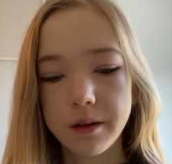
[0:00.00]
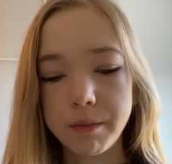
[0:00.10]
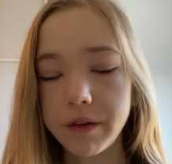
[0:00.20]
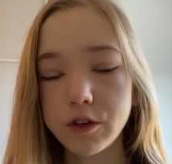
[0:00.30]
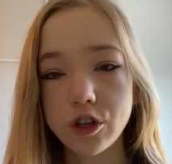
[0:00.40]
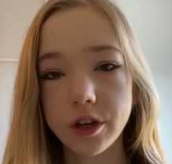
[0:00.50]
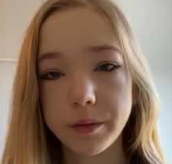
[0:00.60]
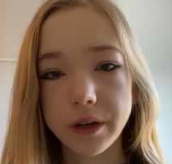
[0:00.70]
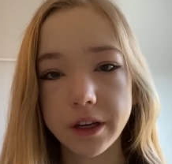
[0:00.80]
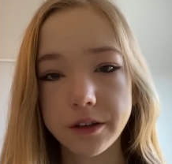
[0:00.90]
Mehr wünsche
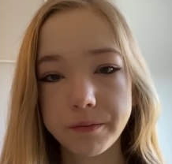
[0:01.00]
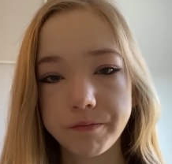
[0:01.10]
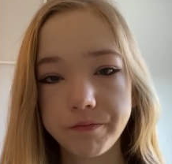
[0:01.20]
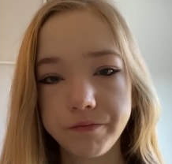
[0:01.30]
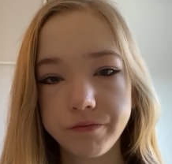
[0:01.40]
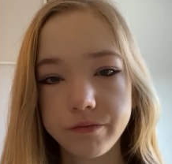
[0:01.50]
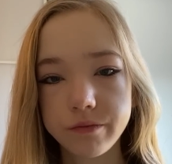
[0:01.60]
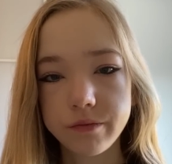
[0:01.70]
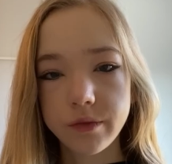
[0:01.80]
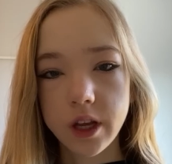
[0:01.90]
ich mir nicht.
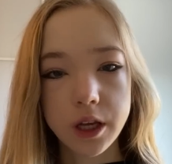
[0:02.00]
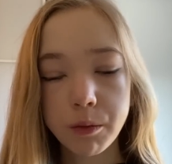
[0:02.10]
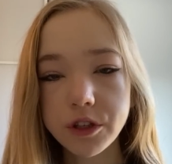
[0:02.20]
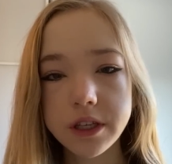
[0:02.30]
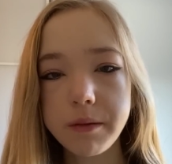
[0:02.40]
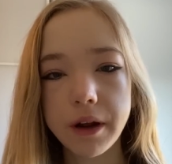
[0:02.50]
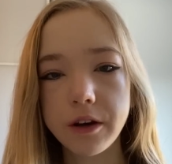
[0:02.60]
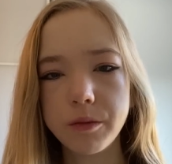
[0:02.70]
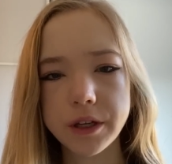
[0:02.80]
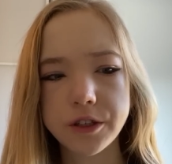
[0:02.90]
Ich muss
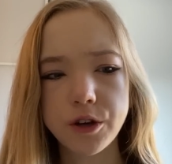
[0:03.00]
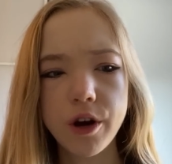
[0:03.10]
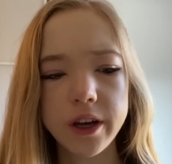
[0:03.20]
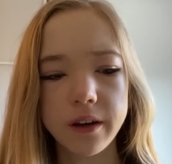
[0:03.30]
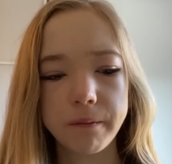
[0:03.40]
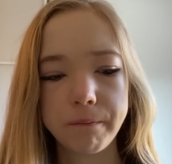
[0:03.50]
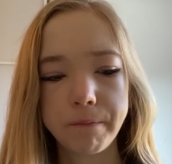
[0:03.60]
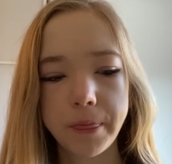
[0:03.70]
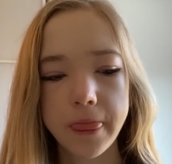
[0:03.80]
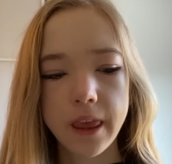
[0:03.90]
niemanden überzeugen.
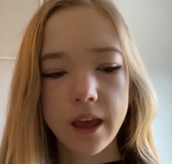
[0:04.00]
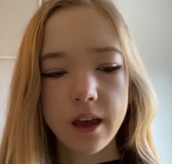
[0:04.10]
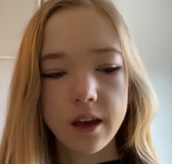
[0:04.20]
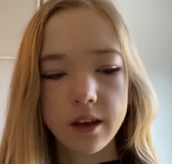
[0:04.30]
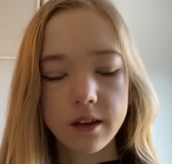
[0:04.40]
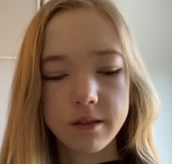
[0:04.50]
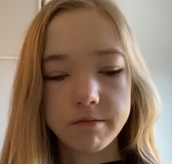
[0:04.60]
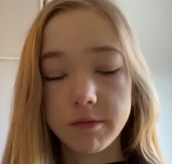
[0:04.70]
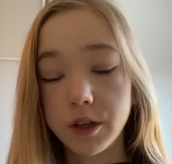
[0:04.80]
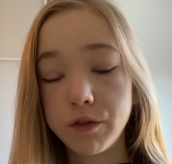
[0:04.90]

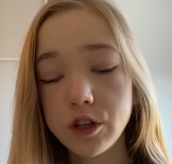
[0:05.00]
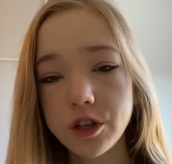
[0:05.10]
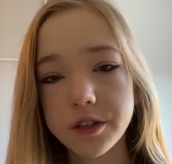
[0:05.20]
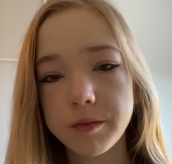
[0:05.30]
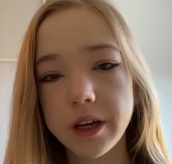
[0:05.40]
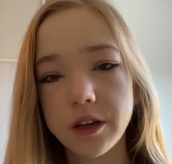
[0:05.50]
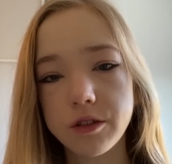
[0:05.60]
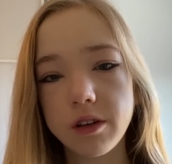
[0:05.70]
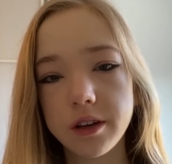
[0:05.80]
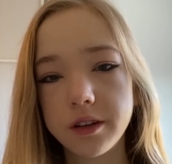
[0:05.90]
Ich wünsche es mir
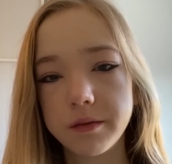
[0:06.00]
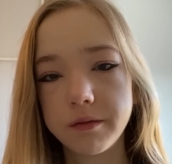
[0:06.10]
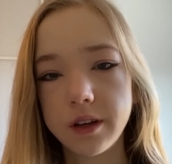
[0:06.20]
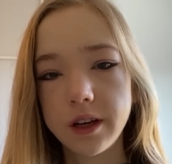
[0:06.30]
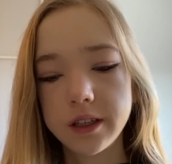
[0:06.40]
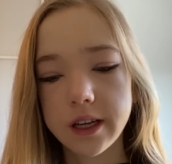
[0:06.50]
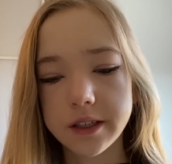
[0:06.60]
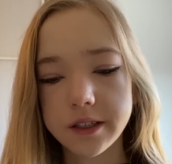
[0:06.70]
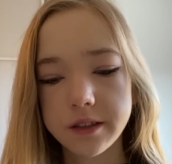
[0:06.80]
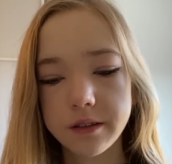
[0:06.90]
natürlich,
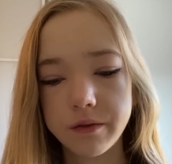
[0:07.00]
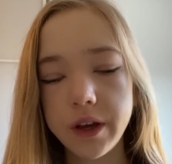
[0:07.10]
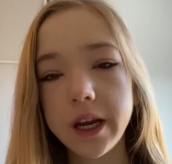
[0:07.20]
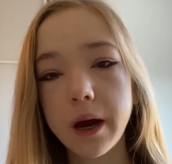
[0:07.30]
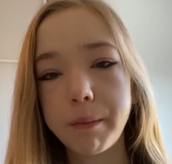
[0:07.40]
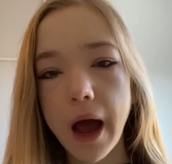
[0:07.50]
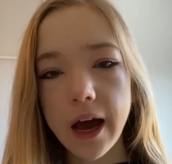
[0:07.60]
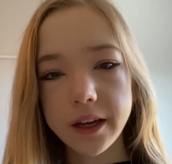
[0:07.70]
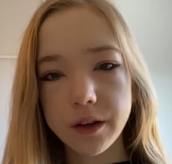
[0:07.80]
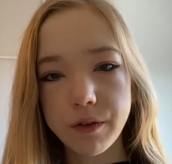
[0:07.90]
dass weniger
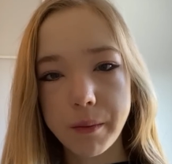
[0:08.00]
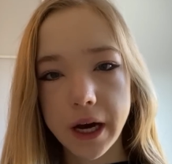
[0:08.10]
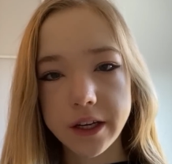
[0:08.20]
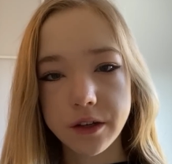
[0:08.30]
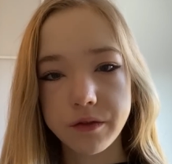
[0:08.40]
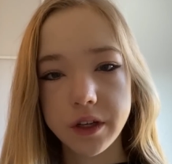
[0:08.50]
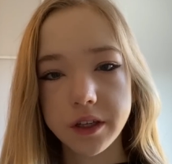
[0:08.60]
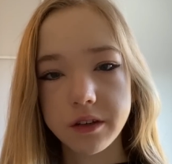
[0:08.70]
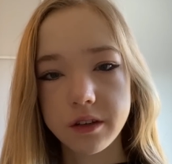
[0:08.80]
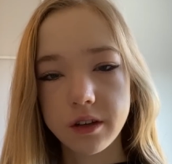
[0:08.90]
Panik verbreitet
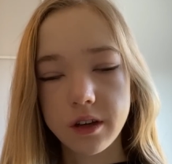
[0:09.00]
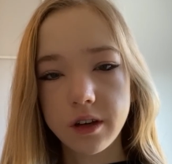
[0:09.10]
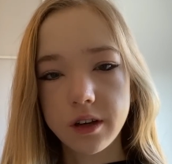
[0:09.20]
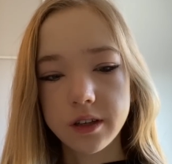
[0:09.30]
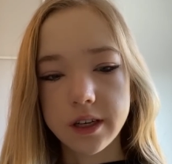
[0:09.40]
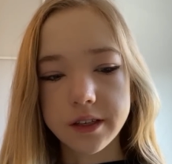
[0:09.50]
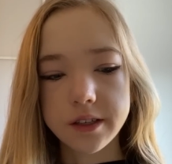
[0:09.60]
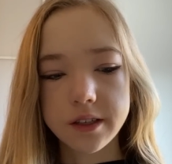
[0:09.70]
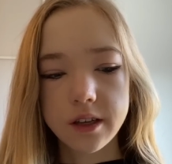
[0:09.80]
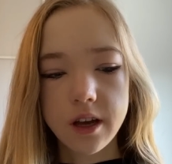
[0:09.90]
wird,
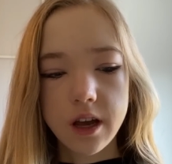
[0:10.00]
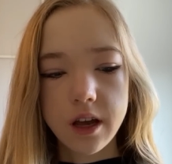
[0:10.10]
dass